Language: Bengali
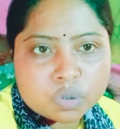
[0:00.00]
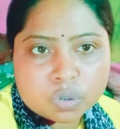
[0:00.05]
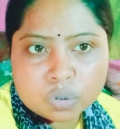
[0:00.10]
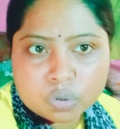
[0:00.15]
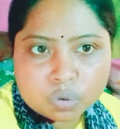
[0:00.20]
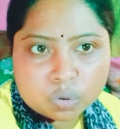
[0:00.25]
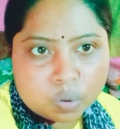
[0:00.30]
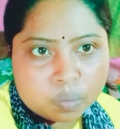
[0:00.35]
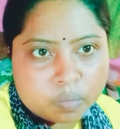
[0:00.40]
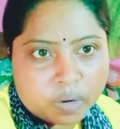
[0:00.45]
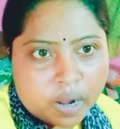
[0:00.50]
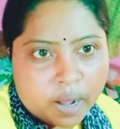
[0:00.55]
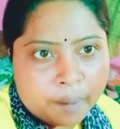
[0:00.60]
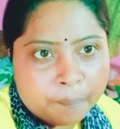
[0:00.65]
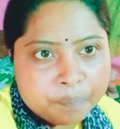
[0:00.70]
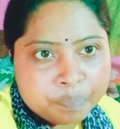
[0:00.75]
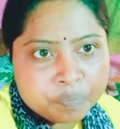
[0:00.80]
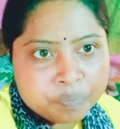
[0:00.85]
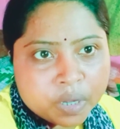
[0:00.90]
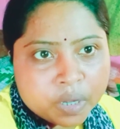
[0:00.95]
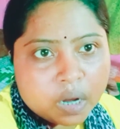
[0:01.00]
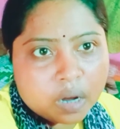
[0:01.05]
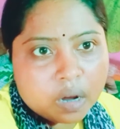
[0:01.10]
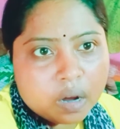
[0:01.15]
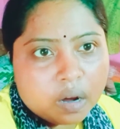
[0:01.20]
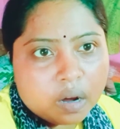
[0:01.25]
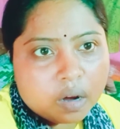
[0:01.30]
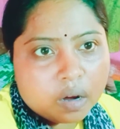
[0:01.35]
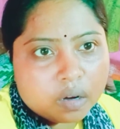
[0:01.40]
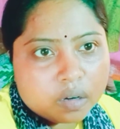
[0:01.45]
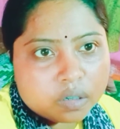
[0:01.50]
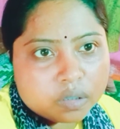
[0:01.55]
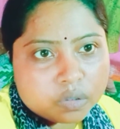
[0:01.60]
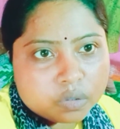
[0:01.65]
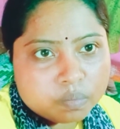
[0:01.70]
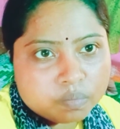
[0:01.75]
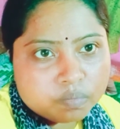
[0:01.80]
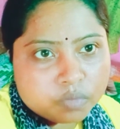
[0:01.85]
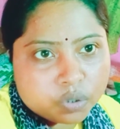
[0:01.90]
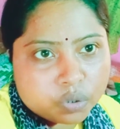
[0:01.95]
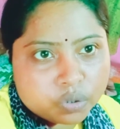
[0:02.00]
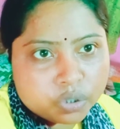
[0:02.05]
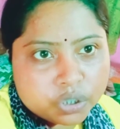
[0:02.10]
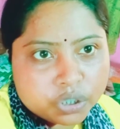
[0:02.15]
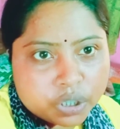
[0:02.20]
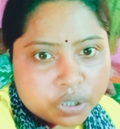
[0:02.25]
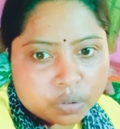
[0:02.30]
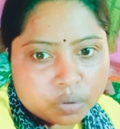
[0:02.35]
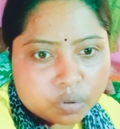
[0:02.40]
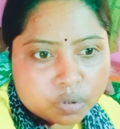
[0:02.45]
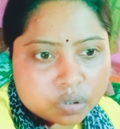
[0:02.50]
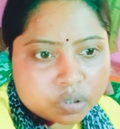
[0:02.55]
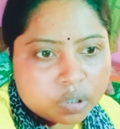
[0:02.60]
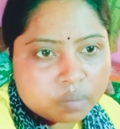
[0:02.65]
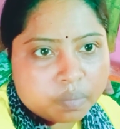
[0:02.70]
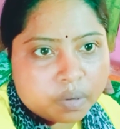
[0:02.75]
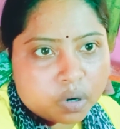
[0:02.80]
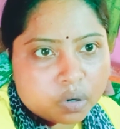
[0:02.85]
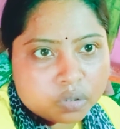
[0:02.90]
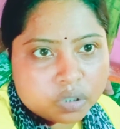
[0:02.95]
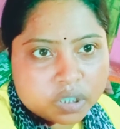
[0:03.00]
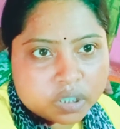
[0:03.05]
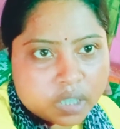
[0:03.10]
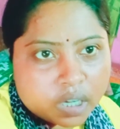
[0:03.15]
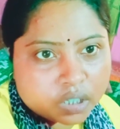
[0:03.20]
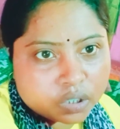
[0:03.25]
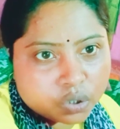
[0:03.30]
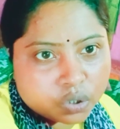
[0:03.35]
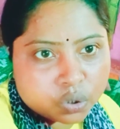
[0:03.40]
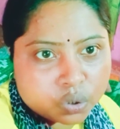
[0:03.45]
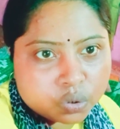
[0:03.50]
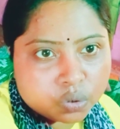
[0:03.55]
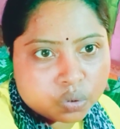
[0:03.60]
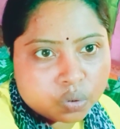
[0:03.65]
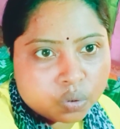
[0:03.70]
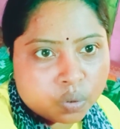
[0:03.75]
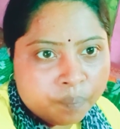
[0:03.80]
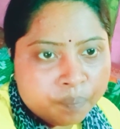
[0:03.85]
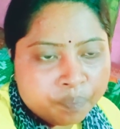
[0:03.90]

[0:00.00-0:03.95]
মতন তোমরা ডোনেশন করতে পারো দিদার জন্য